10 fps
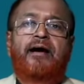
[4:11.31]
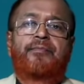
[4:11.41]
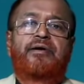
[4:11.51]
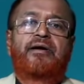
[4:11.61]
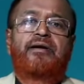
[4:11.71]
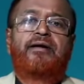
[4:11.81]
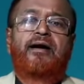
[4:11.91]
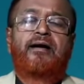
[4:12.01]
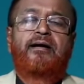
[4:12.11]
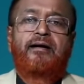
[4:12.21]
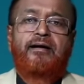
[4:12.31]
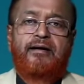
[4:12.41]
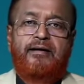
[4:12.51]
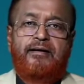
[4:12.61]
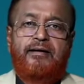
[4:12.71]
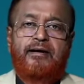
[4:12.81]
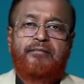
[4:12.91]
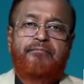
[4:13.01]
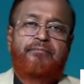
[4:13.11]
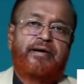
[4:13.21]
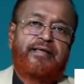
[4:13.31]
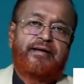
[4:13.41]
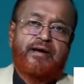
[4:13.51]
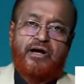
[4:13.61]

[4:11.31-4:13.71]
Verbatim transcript: আপনার ডান ডান পায়ের